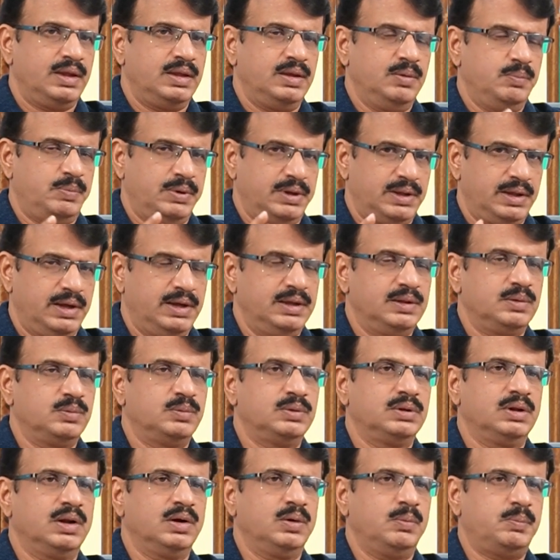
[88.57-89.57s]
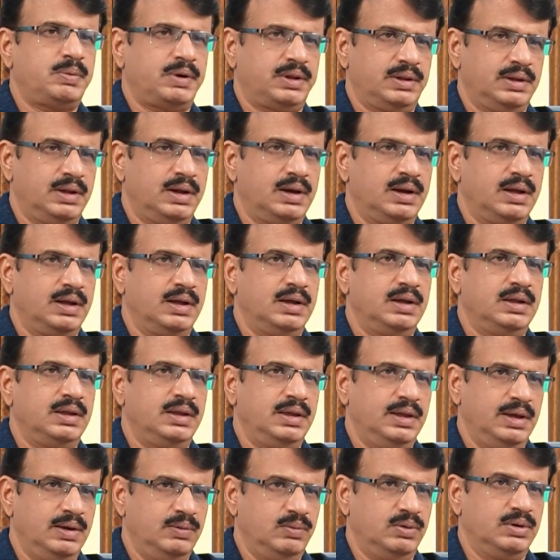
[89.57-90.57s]
ఈ పదహైదు మందిలో ప్రధానంగా
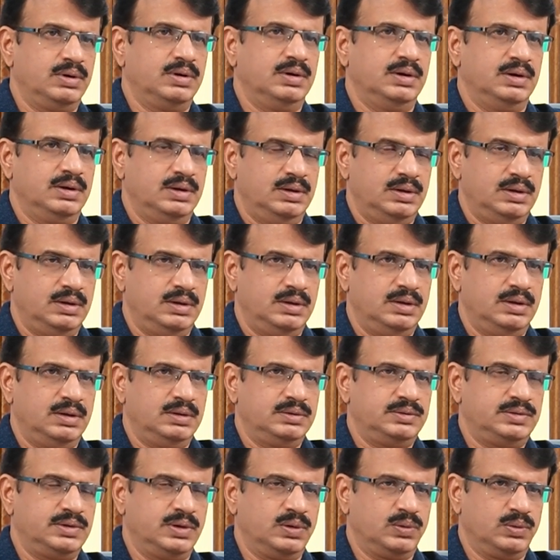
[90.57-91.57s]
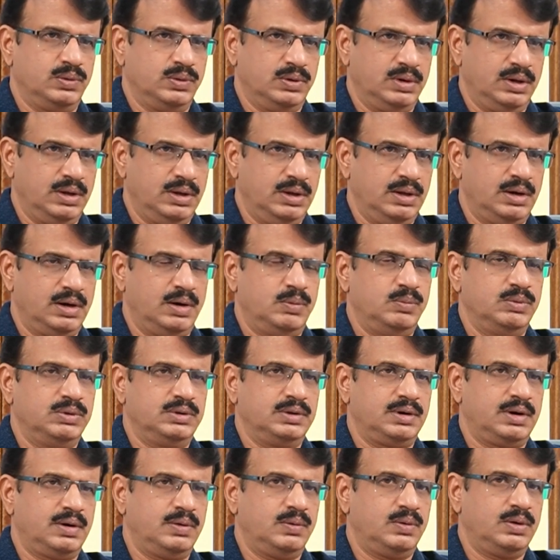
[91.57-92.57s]
ఏ వన్ చెరుకూరి
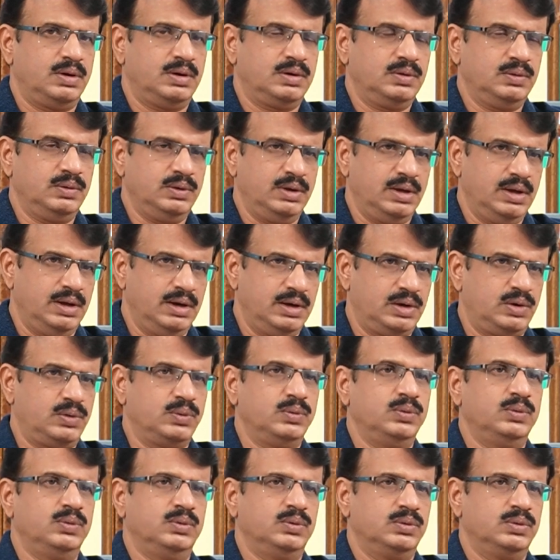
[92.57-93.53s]
రామోజీరావు గారు ఏ టూ